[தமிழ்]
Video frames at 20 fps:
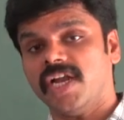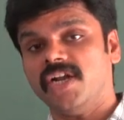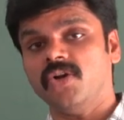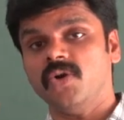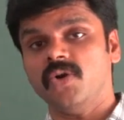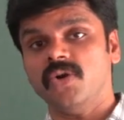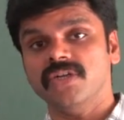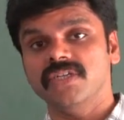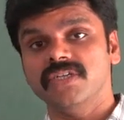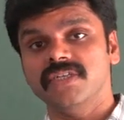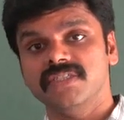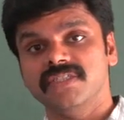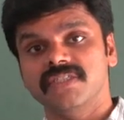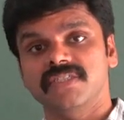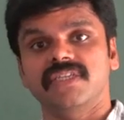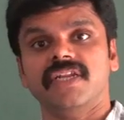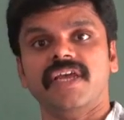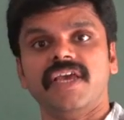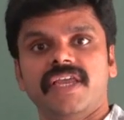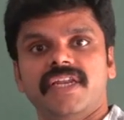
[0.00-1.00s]
அன்னோன்
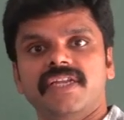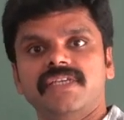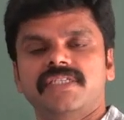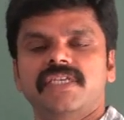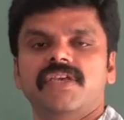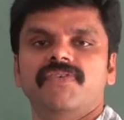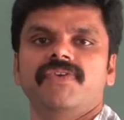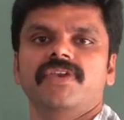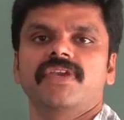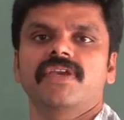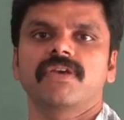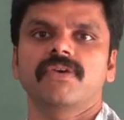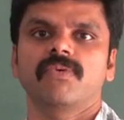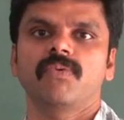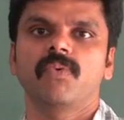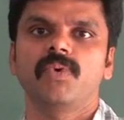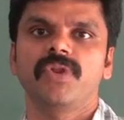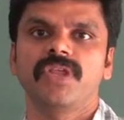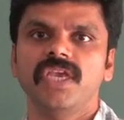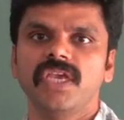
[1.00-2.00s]
இருந்ததுன்னா என்ன செய்வீங்க
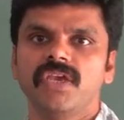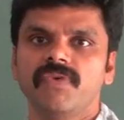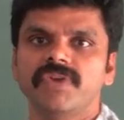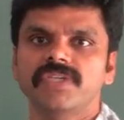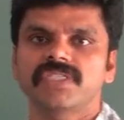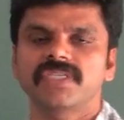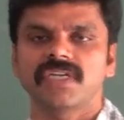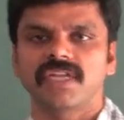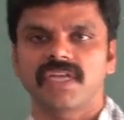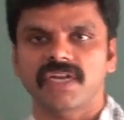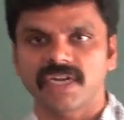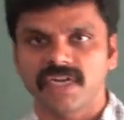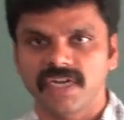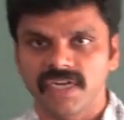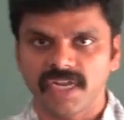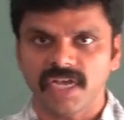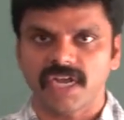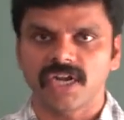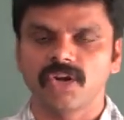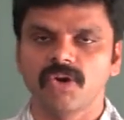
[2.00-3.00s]
ஒரு ஈக்குவேஷனில்
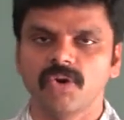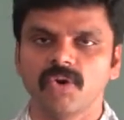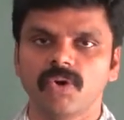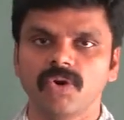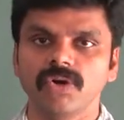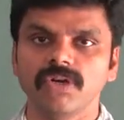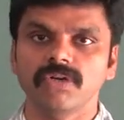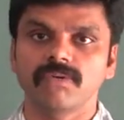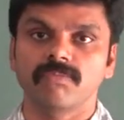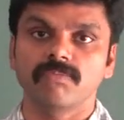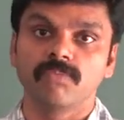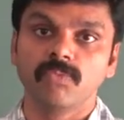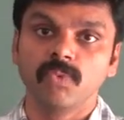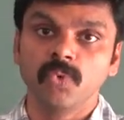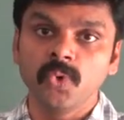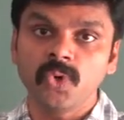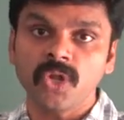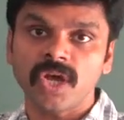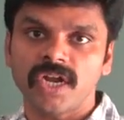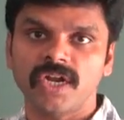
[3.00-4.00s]
ரெண்டு அன்னோன்
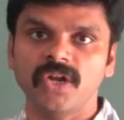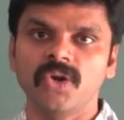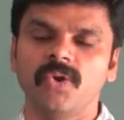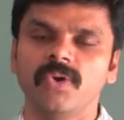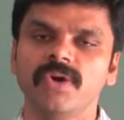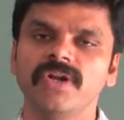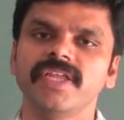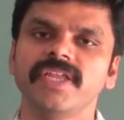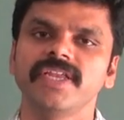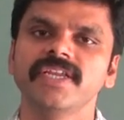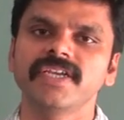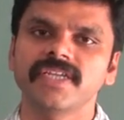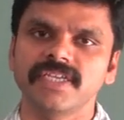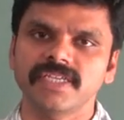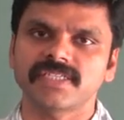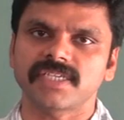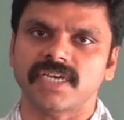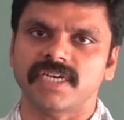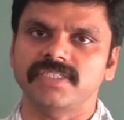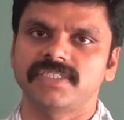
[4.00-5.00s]
மூணு அன்னோன்
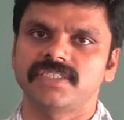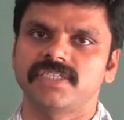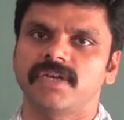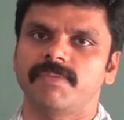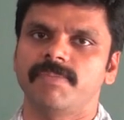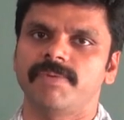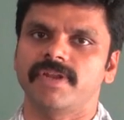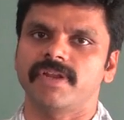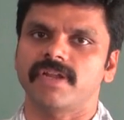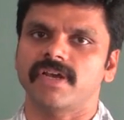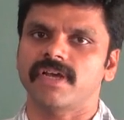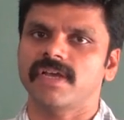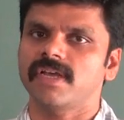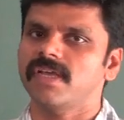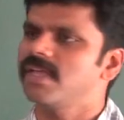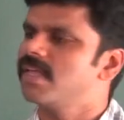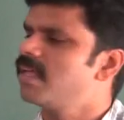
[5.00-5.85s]
இன்க்ரீஸ் ஆச்சு அப்படின்னா